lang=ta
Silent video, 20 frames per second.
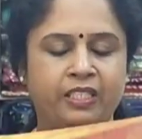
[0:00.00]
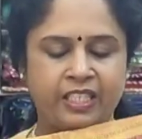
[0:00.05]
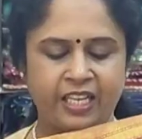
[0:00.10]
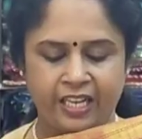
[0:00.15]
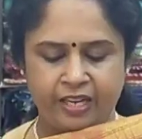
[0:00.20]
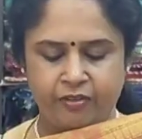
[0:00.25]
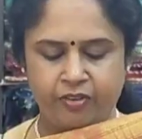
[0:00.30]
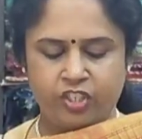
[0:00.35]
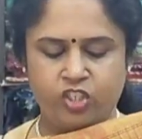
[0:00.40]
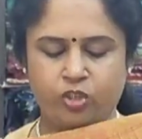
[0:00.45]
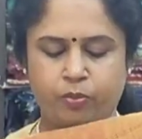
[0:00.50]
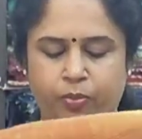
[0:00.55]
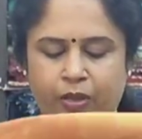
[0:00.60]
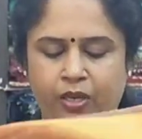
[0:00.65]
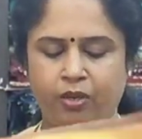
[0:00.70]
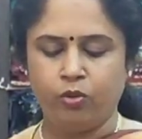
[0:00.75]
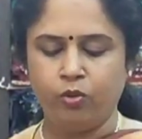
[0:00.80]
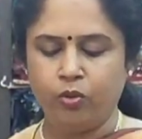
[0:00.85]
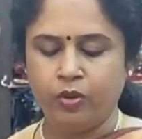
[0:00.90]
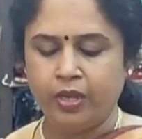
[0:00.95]
சரி வச்ச
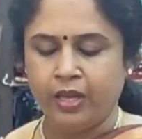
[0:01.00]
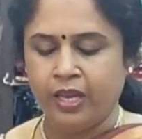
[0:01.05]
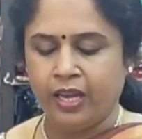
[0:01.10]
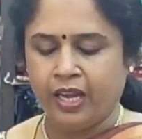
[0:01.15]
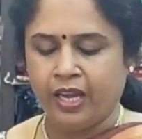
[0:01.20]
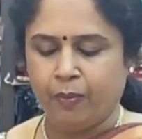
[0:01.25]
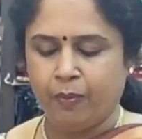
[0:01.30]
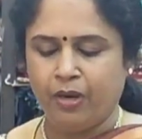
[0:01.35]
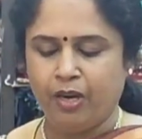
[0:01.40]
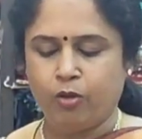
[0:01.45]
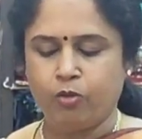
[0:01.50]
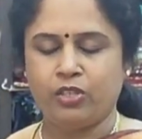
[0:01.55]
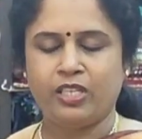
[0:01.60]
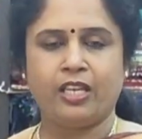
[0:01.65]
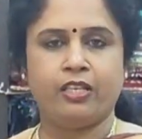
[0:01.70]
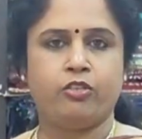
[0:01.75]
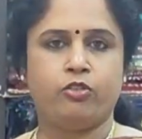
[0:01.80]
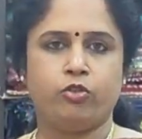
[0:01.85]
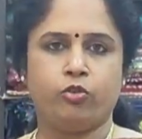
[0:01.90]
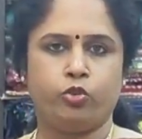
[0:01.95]
பல்லு அண்ட் பிளவுஸ்
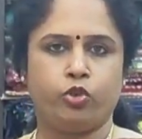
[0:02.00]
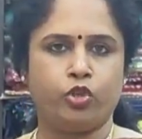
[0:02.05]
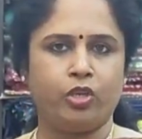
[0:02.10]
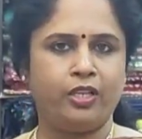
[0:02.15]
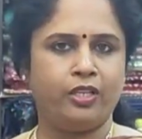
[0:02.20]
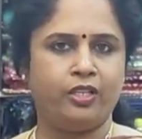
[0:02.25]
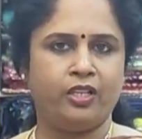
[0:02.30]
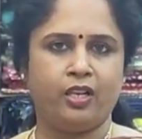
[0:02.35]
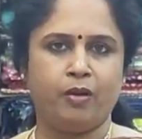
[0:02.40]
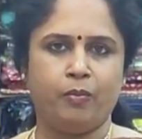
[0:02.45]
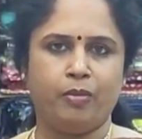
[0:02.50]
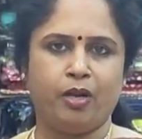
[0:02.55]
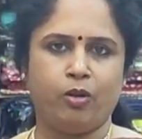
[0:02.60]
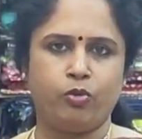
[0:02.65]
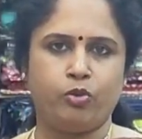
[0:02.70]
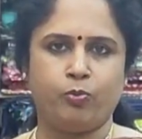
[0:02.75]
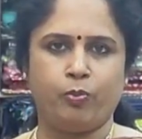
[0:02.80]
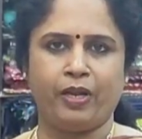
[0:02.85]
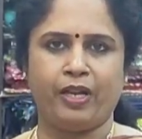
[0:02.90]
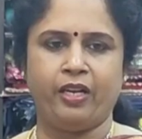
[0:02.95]
ஆஸ் யூஷுவல் இதுக்கு
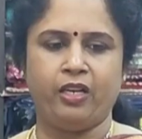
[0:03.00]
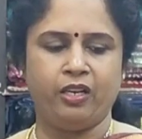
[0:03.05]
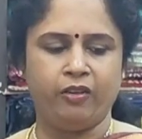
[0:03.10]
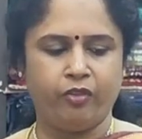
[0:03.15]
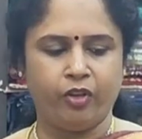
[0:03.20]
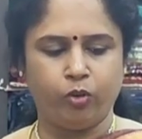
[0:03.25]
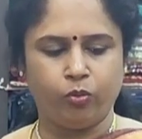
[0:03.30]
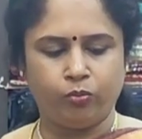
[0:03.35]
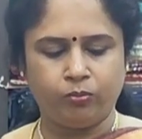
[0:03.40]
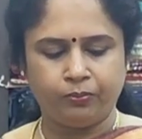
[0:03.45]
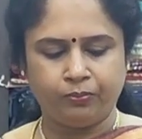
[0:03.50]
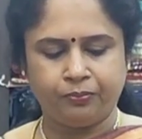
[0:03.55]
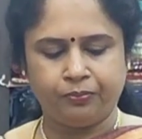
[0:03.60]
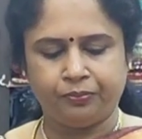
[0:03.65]
பிளவுஸ் பிளெயினில் வரும்